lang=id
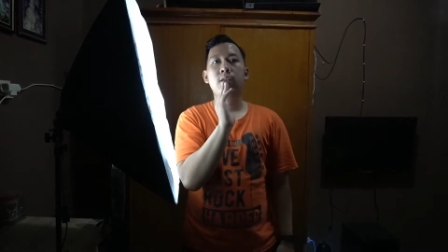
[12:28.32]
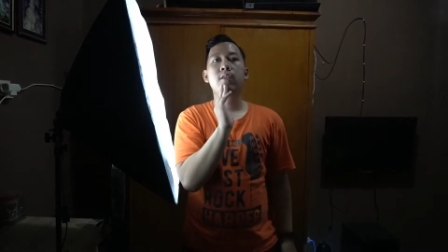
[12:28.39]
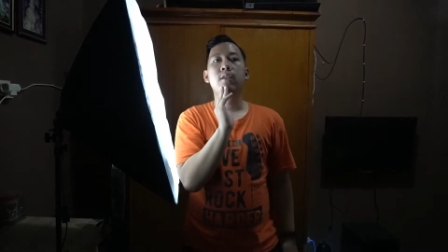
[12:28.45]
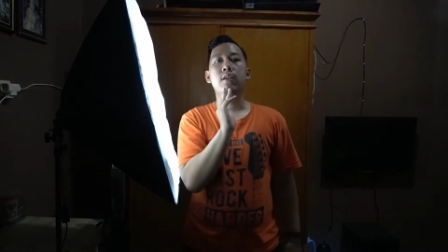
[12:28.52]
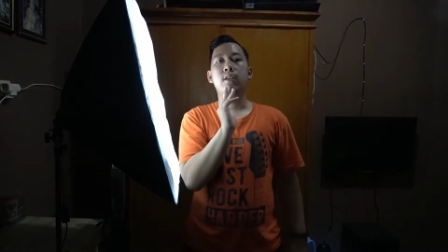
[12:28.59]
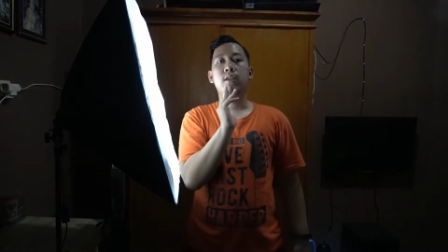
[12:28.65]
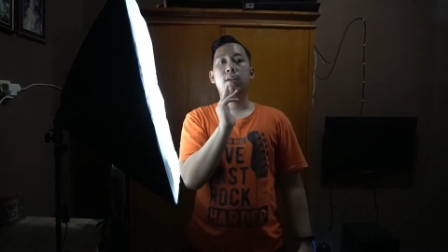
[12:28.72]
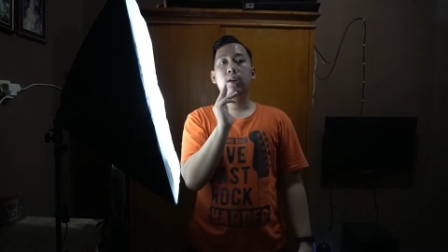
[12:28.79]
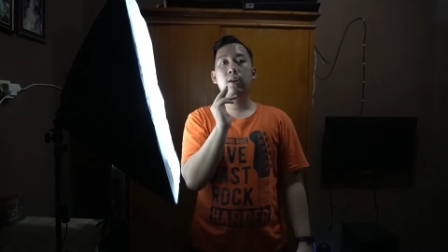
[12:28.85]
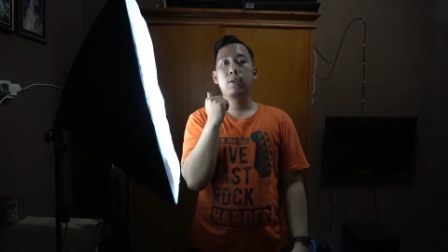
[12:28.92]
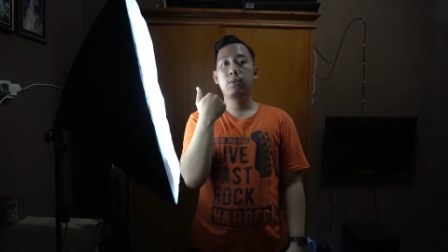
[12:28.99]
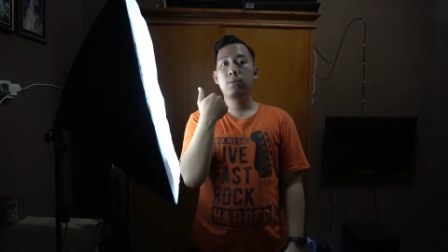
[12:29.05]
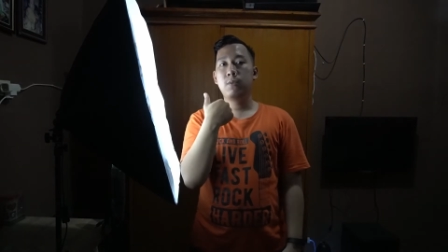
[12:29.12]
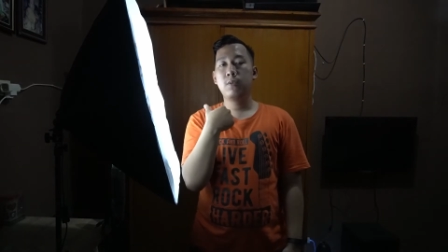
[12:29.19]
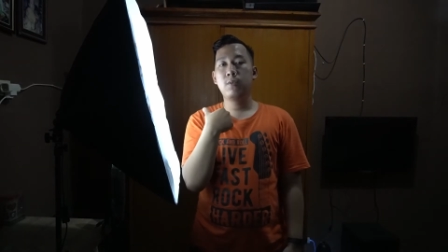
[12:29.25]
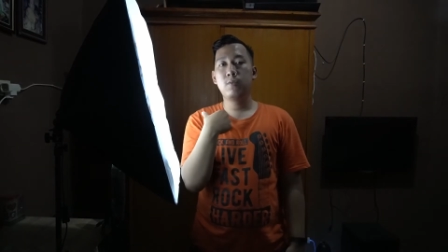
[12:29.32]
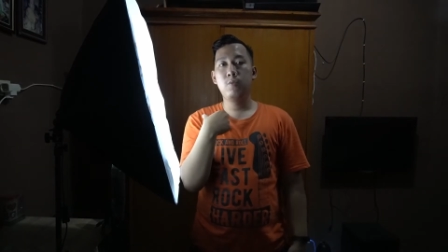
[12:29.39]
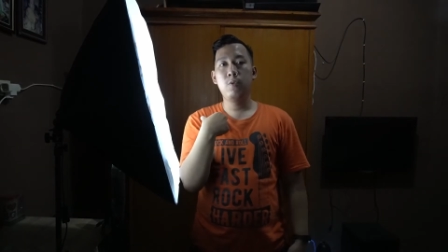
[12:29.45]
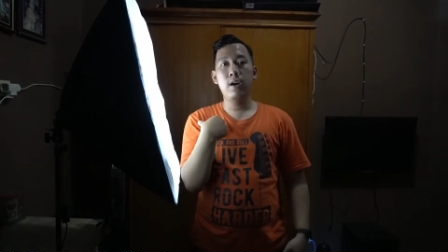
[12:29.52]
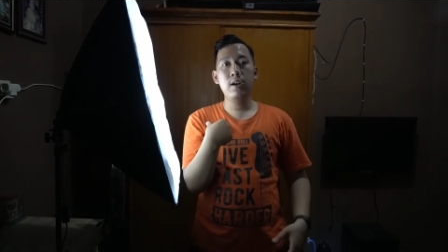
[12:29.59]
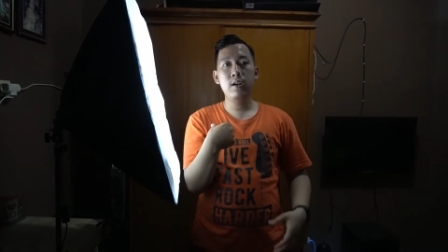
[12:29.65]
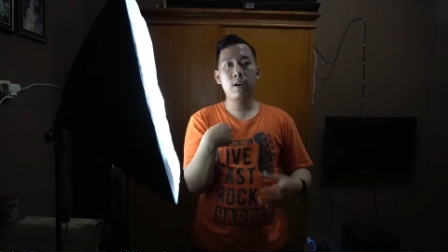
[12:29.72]
uh,
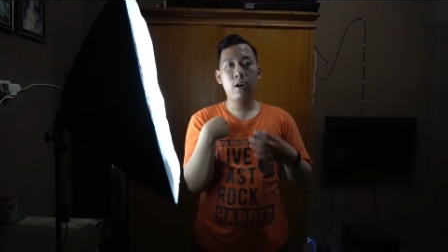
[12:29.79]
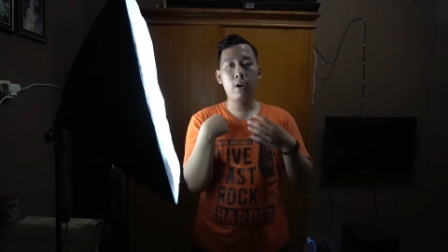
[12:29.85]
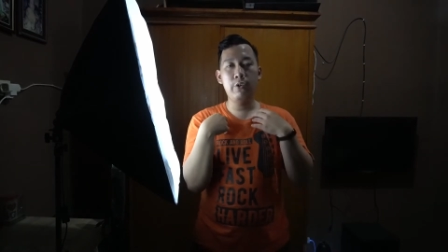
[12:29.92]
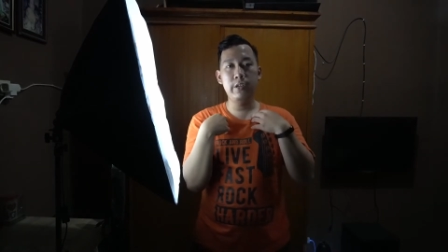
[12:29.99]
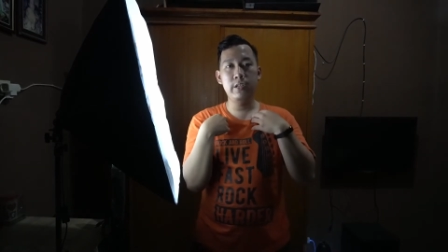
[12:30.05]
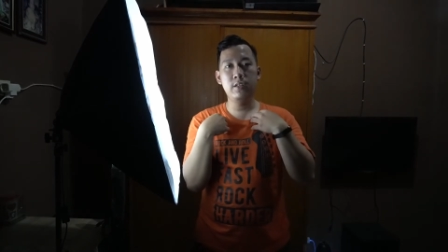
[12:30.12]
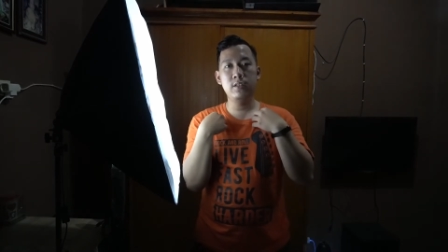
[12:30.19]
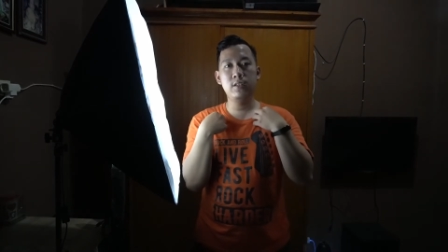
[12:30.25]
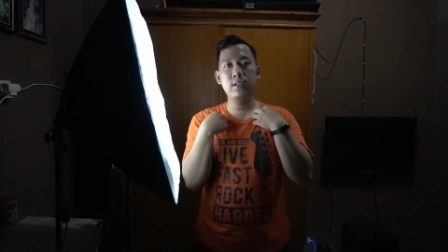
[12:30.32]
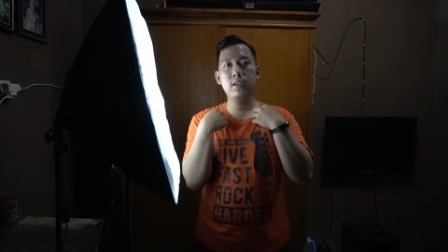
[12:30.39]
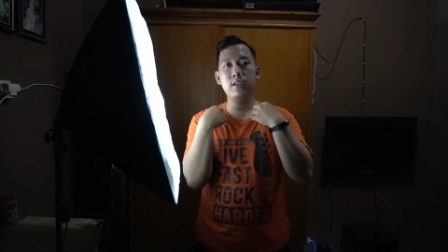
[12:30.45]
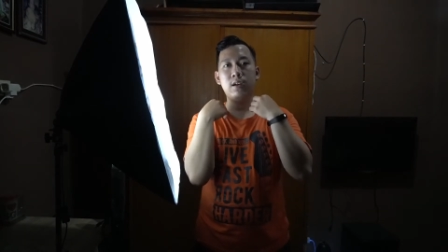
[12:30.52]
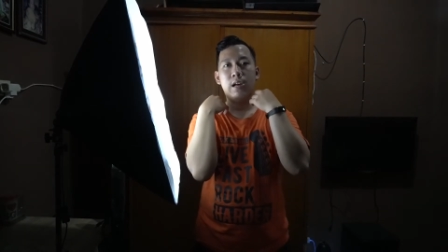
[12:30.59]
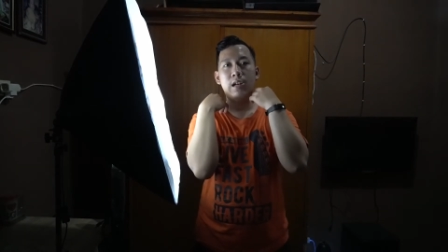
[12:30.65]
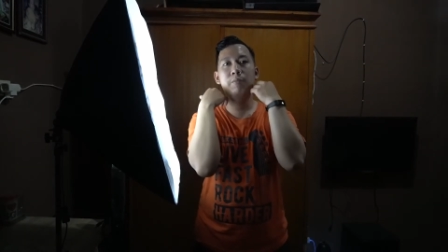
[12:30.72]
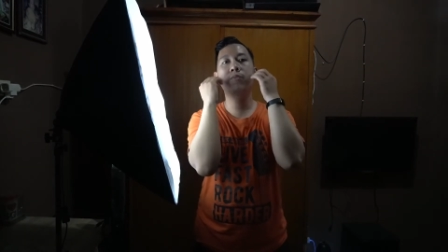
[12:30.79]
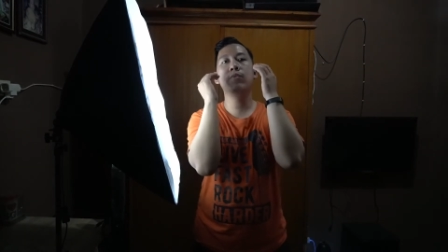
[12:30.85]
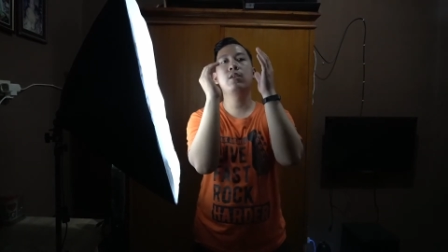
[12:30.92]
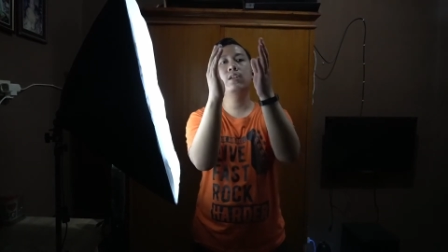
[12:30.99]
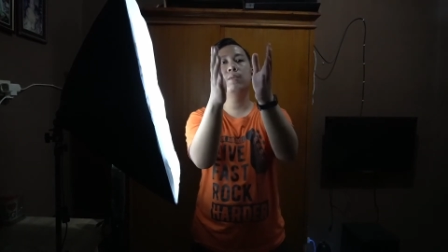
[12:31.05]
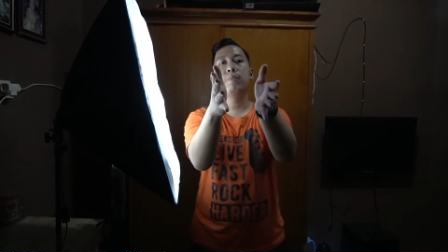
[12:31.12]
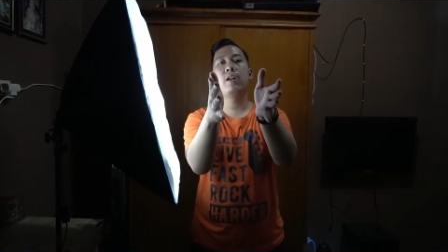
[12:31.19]
gua audiensnya harap
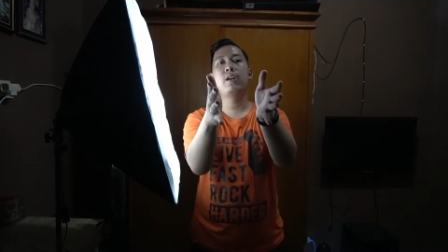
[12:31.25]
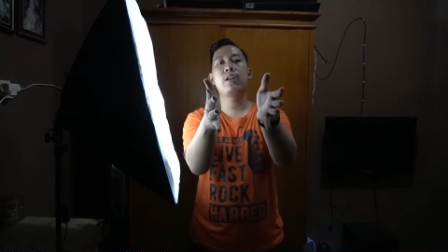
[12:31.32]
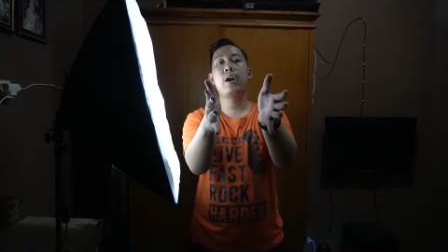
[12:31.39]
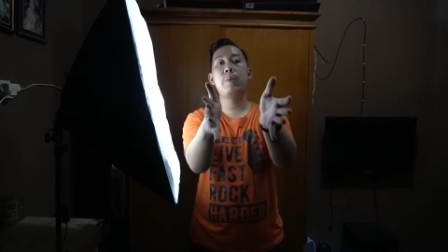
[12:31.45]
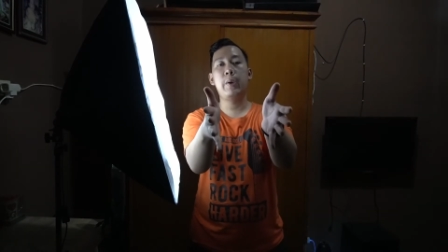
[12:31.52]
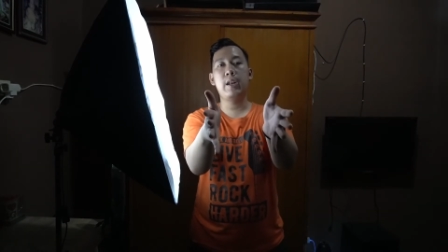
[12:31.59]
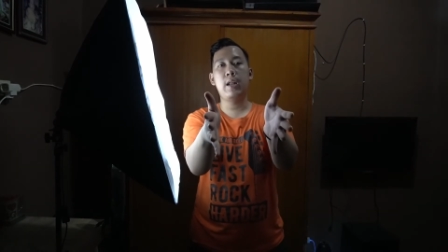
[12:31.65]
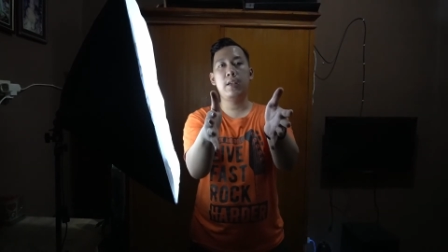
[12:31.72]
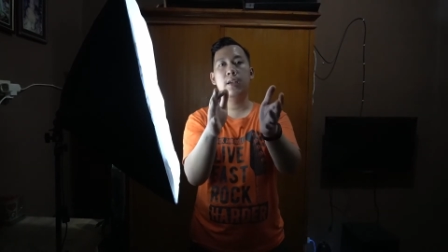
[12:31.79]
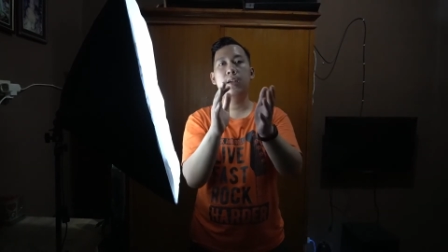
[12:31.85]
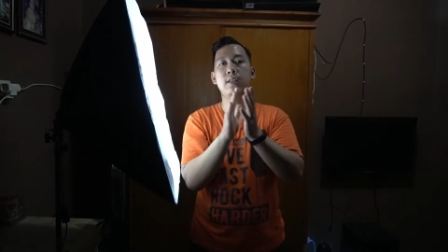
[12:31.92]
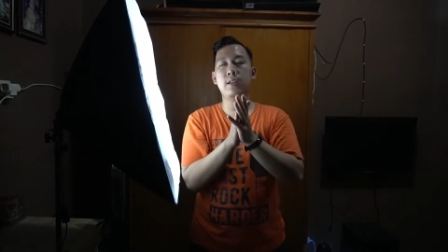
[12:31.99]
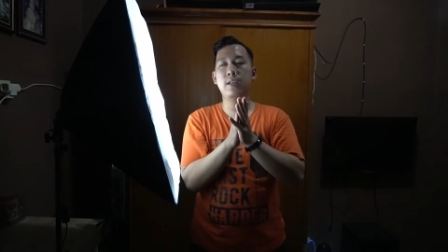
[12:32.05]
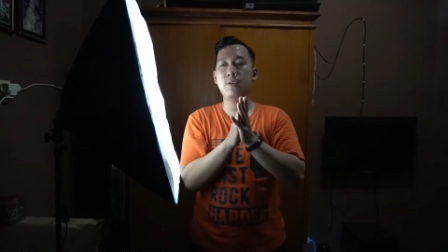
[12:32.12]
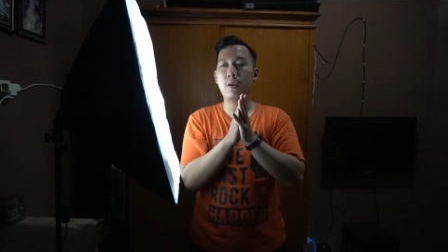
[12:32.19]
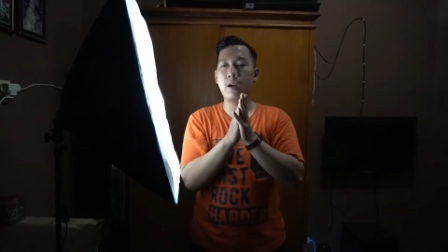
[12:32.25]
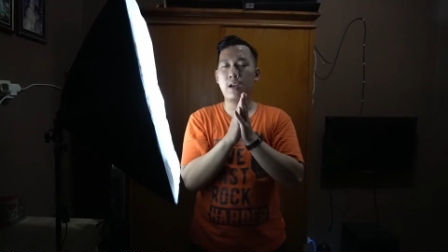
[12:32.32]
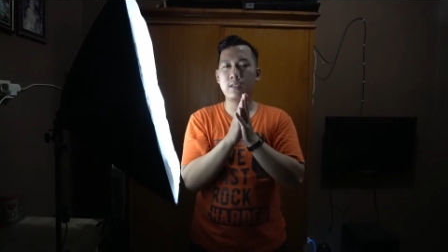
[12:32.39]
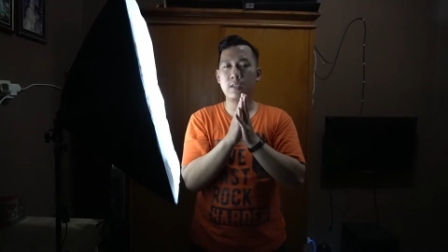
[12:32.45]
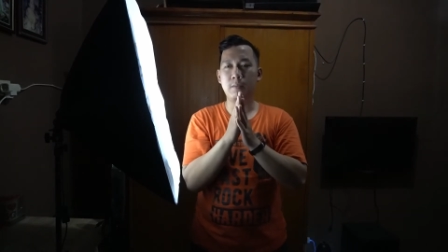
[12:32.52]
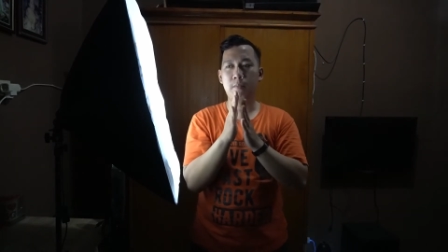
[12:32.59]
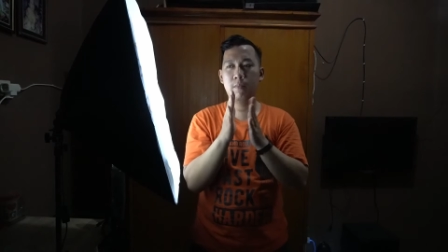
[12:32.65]
ke depan kamera ya jadi gua
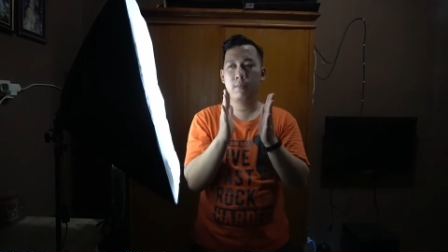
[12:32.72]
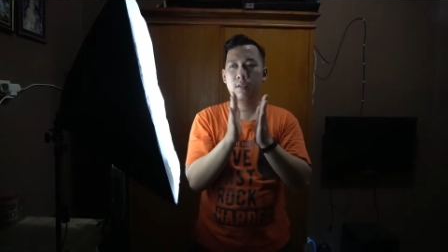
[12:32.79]
ngasih